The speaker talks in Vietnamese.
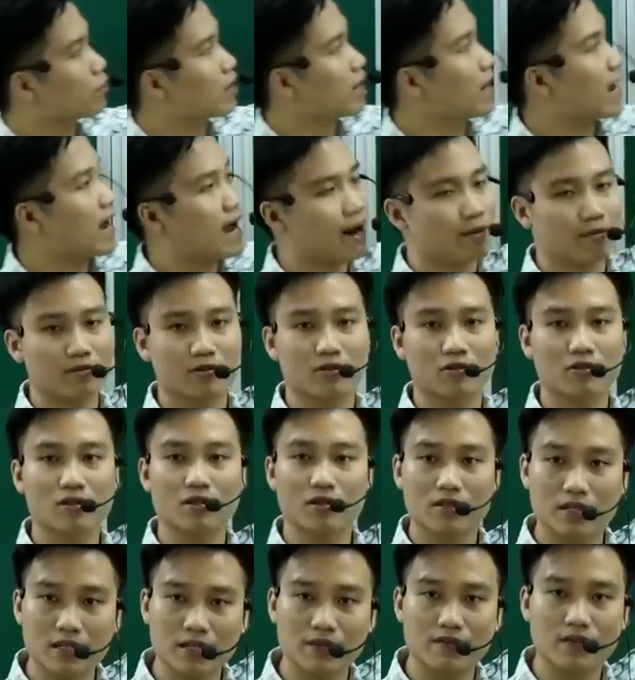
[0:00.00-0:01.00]
một cái hàm nó
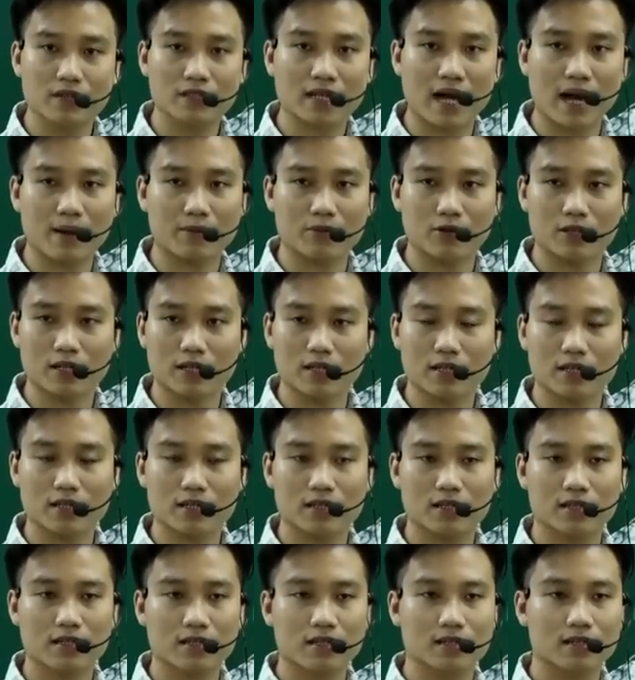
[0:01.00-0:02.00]
cực kỳ phức tạp luôn đấy,
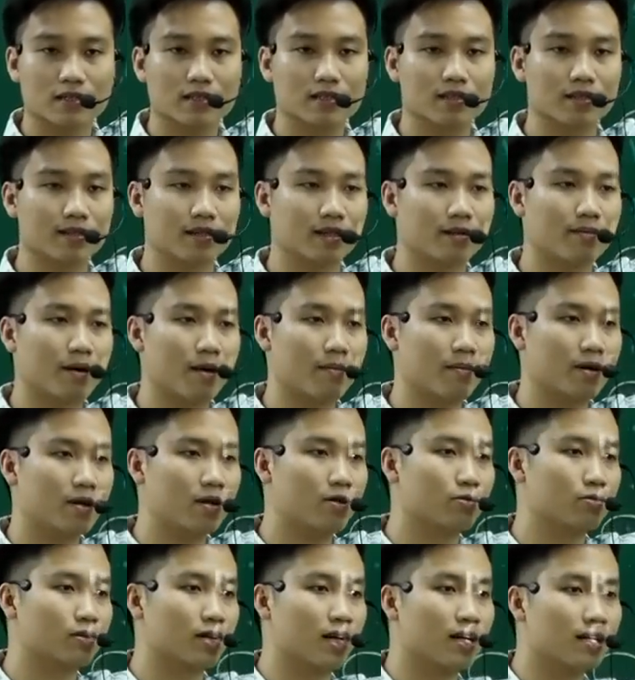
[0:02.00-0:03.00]
thì các bạn bắt
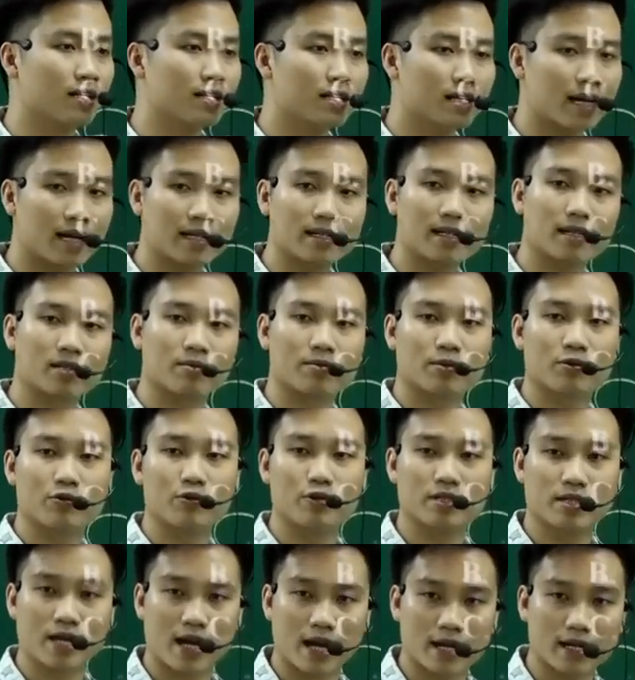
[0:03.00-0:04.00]
đầu thấy cái cách này là mới
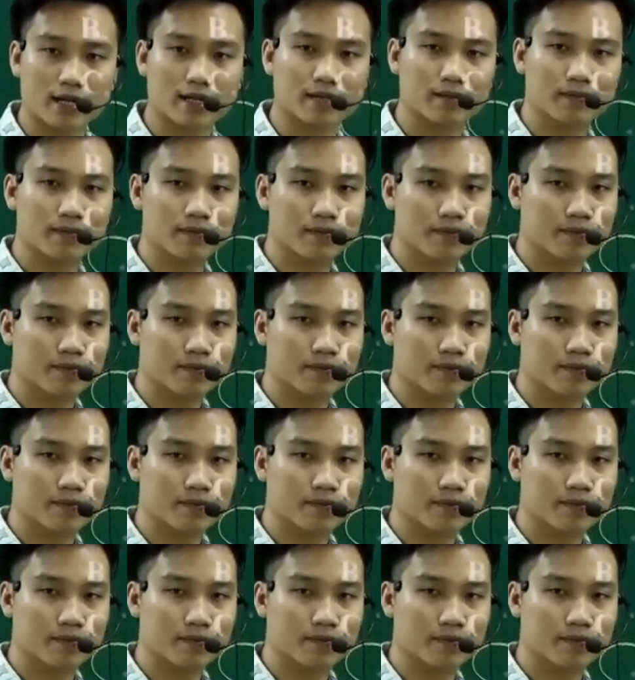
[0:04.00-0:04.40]
quý giá này.